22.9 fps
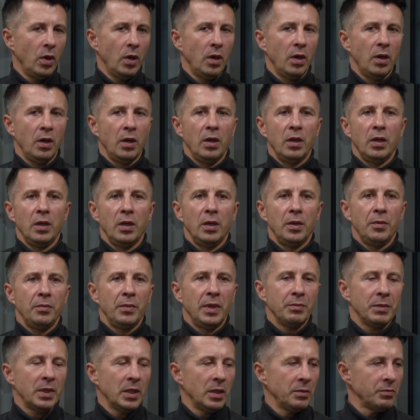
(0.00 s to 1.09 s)
A
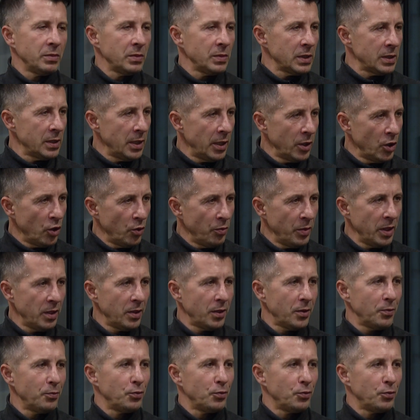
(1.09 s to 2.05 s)
mam tam znajomych,